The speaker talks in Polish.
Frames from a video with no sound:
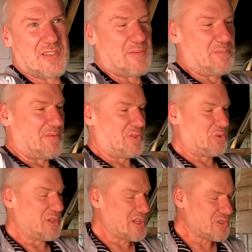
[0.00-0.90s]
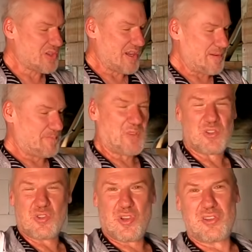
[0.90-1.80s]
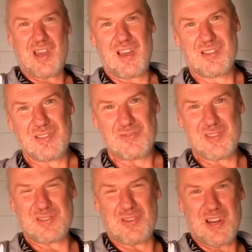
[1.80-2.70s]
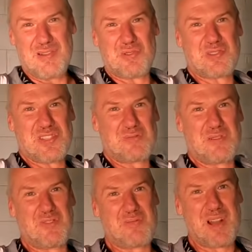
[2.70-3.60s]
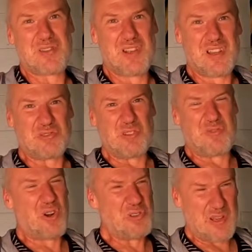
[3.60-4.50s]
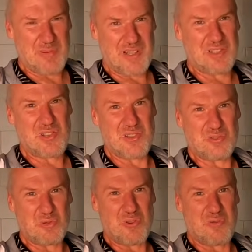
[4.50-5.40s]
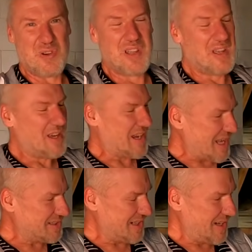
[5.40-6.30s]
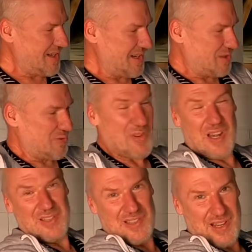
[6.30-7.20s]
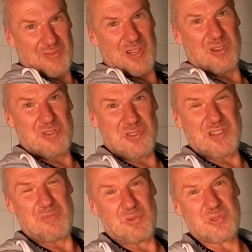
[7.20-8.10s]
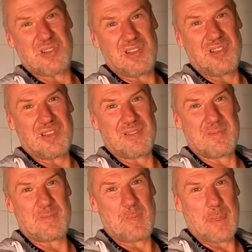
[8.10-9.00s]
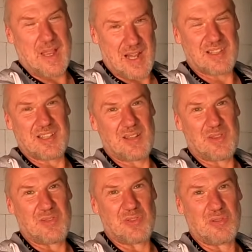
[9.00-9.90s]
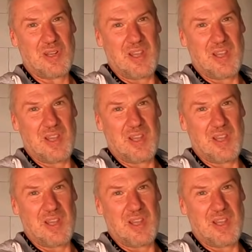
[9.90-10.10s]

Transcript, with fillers: co powoduje, że żona inwestora może sobie wybrać dowolnie praktycznie dużą kratkę, no w granicach wielkości tej puszki. Kratkę nawiewną.